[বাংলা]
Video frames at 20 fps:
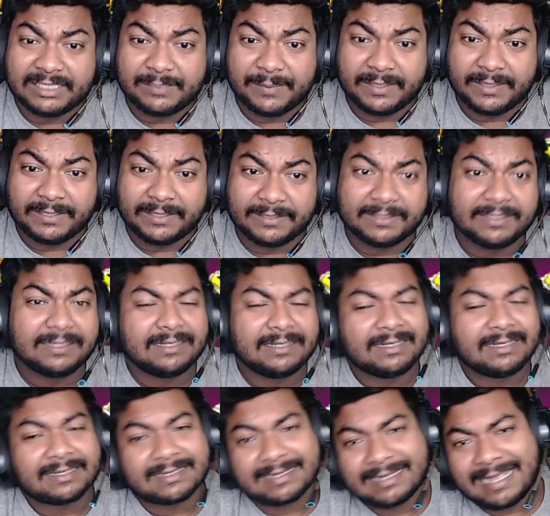স্পিন
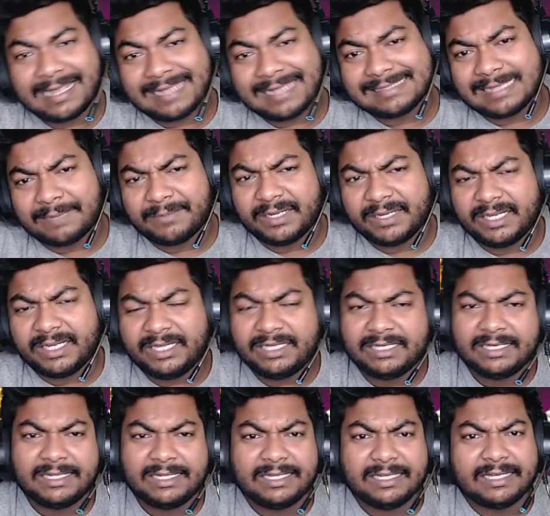গাইজ আমি
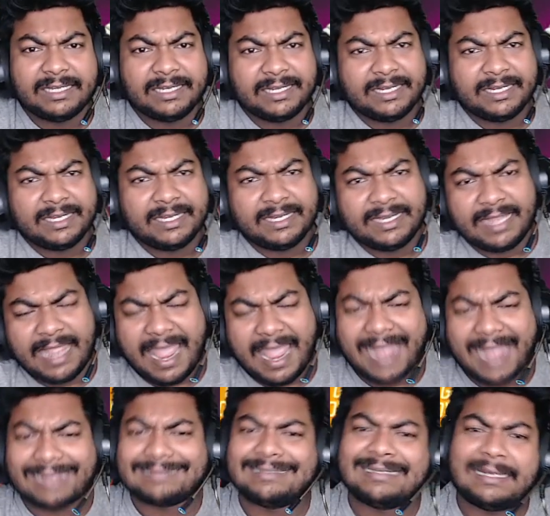
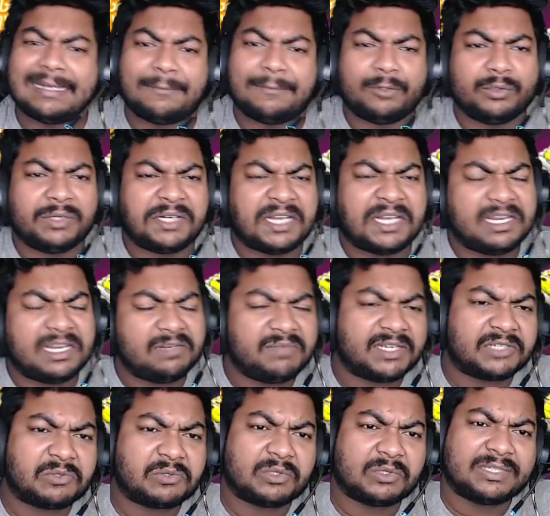এক হাজার ডায়মন্ড
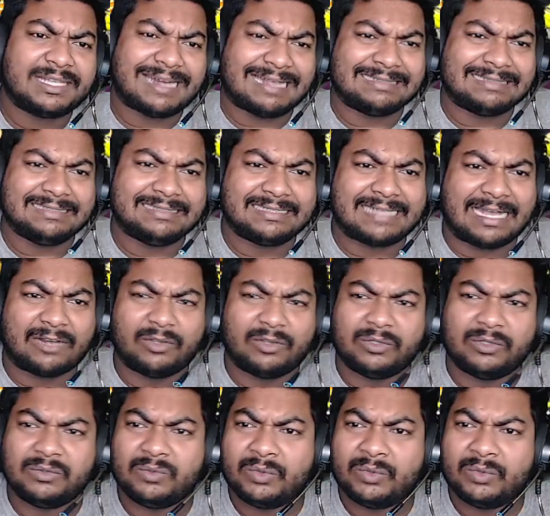ইনভেস্ট করতে রাজি কারণ